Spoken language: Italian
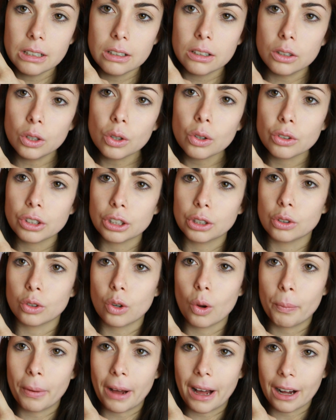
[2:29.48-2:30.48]
loro
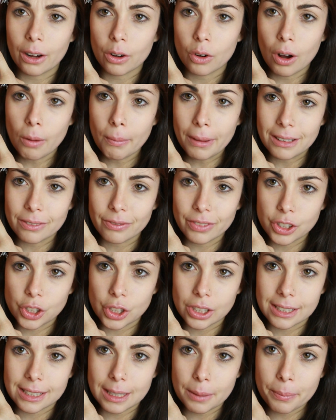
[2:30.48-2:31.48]
dicono opaco, a me
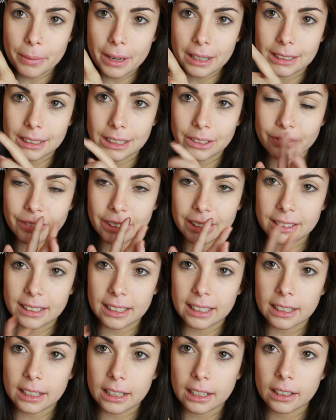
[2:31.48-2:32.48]
invece sembra di
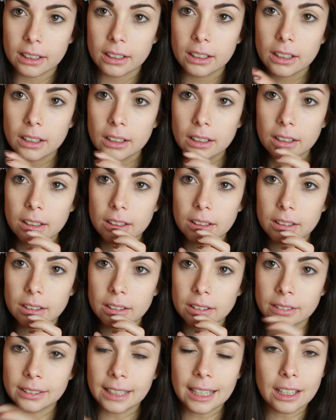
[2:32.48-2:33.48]
vedere
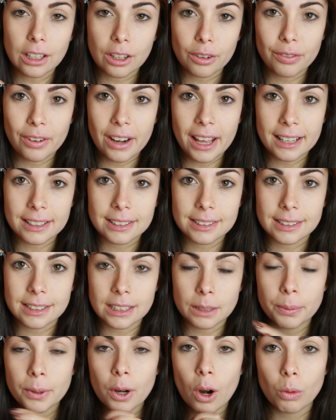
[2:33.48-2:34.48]
uh, dei
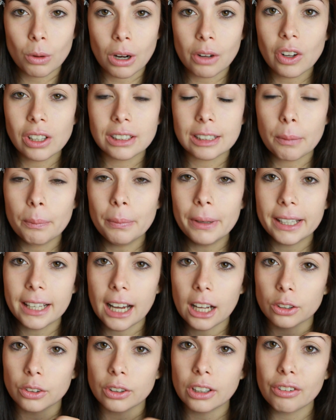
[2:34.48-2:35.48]
riflessi, però una volta
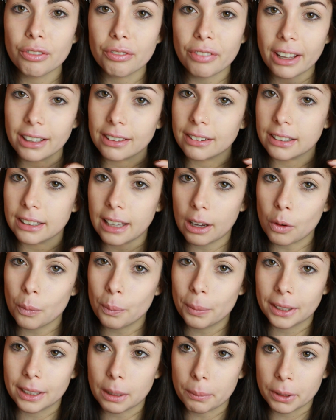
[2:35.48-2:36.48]
applicato in effetti è
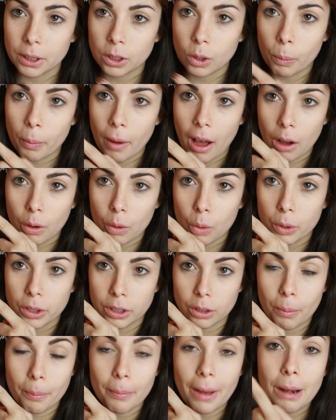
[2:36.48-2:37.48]
completamente opaco,
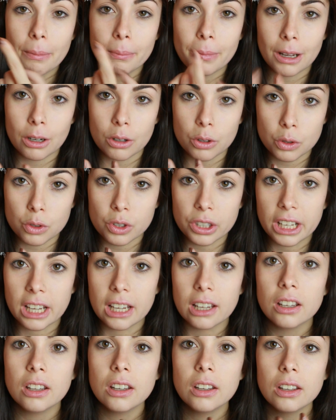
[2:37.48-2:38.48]
quindi un bel
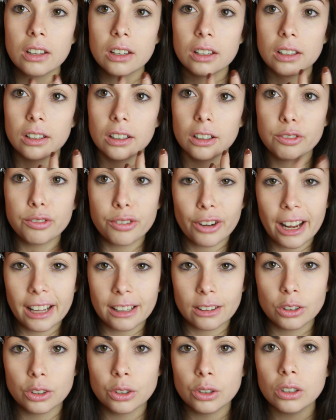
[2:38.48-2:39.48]
marrone uh,
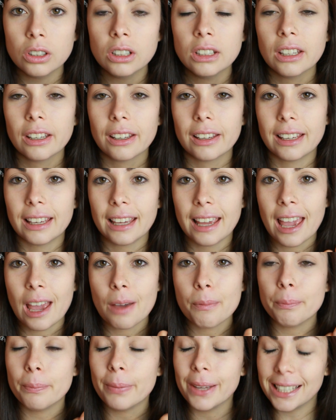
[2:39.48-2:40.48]
freddo che
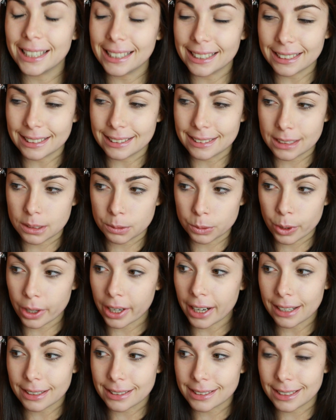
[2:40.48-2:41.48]
è bellissimo
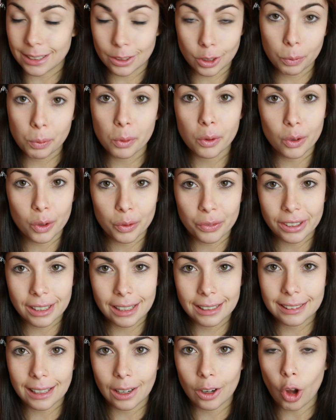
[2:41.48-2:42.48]
ragazzi, dopo lo
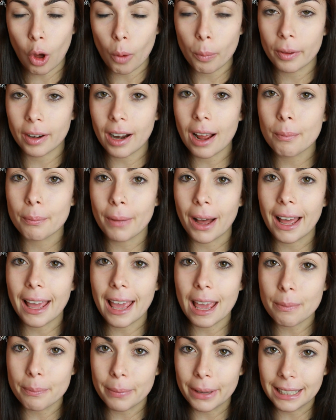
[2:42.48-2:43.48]
vedrete all'opera, ma
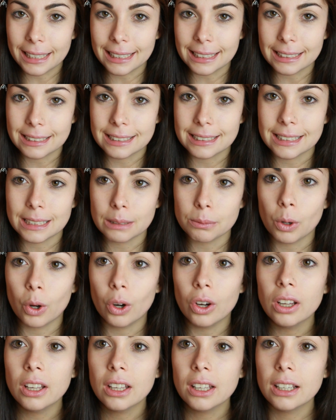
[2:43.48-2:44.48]
è
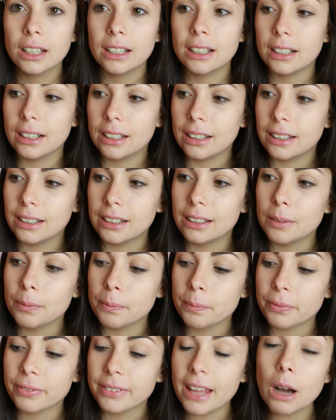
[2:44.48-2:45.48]
bellissimo
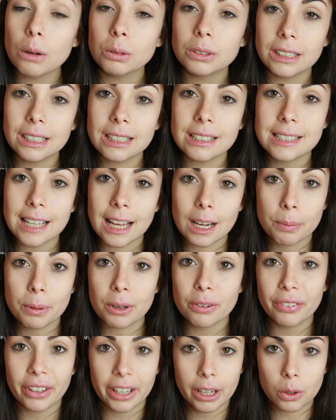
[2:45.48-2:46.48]
uh, da utilizzare
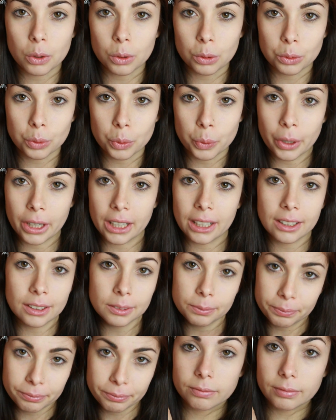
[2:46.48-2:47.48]
per fare il
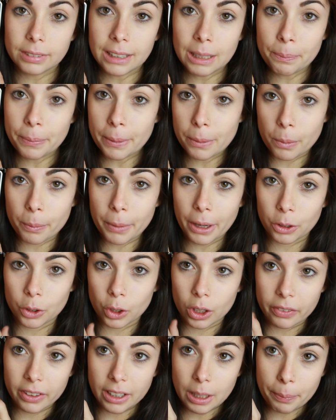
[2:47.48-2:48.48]
contouring. Il primo
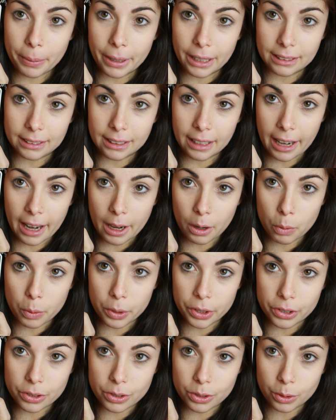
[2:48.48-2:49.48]
ombretto che vado a prendere è
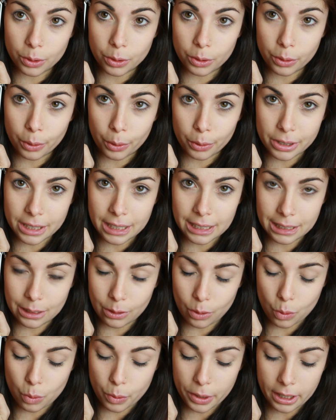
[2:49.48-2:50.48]
questo
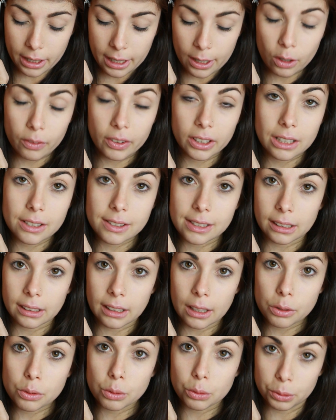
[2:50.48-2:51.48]
rosellino qui e lo vado a
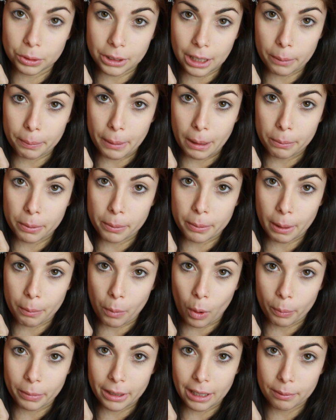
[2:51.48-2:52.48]
stendere su tutta la palpebra
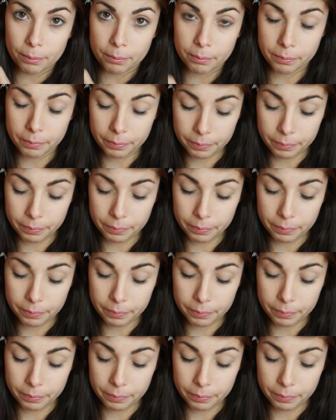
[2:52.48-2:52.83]
mobile.